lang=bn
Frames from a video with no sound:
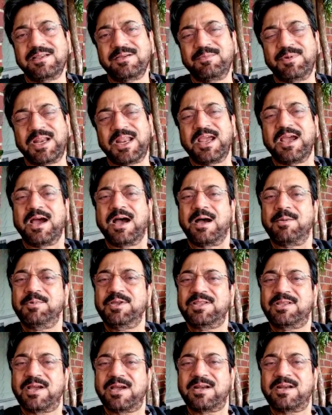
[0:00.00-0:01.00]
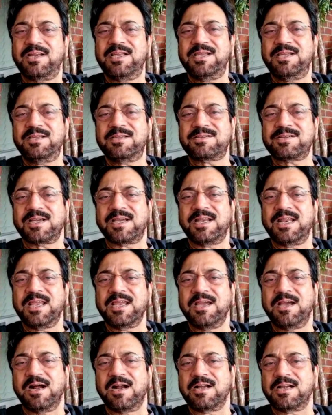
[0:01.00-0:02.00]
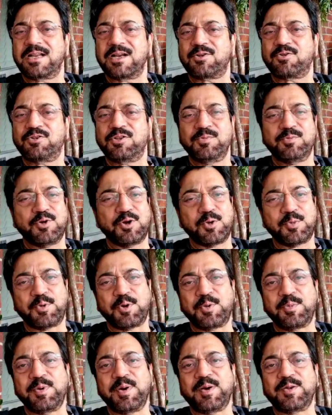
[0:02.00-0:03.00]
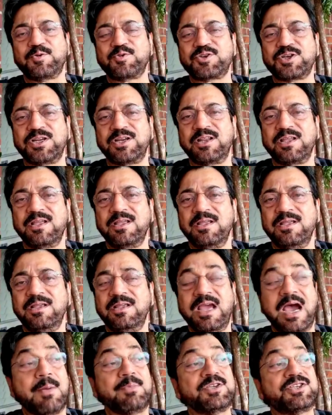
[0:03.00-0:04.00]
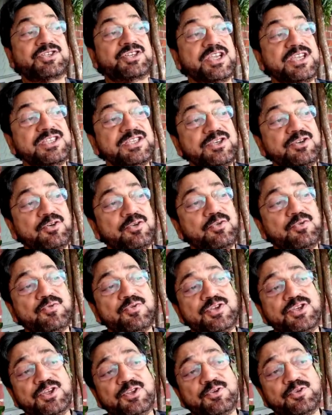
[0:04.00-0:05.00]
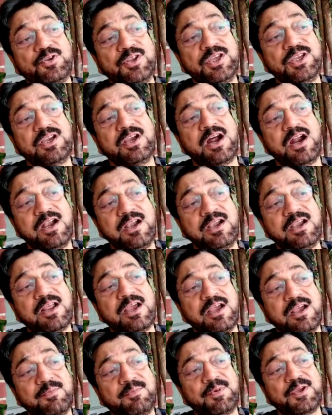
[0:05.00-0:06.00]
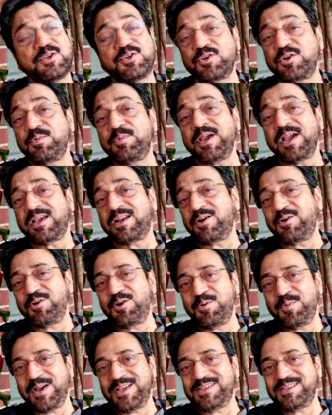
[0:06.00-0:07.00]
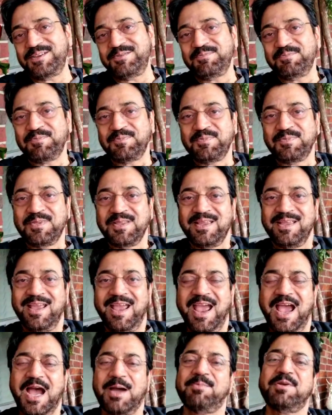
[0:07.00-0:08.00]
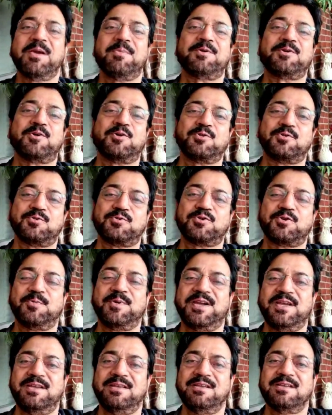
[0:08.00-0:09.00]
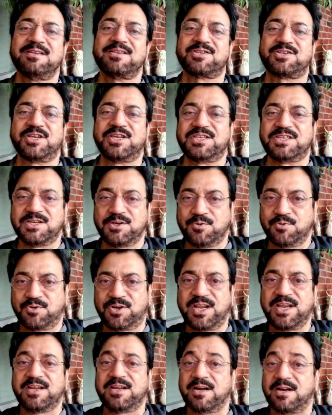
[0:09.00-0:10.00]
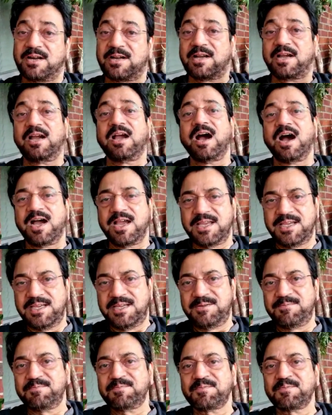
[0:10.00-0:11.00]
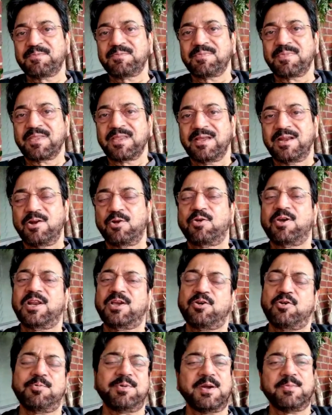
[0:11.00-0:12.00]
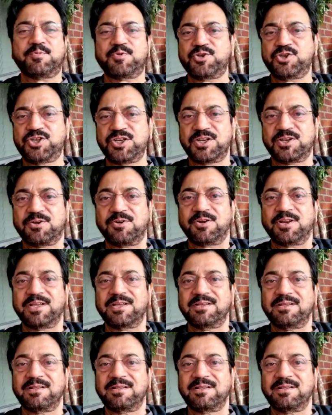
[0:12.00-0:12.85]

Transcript: মানে আমি থাকলেই সেখানে এই গানটার কথা মনে পড়বে মানুষের আমি স্টেজে যখন উঠছি তখন এই গানটা পেছনে ব্যাকগ্রাউন্ডে বাজে আমি আবার কত সময় স্টেজে উঠে এই গানটা গাই লোকেরা খুব অ্যাপ্রিসিয়েট করে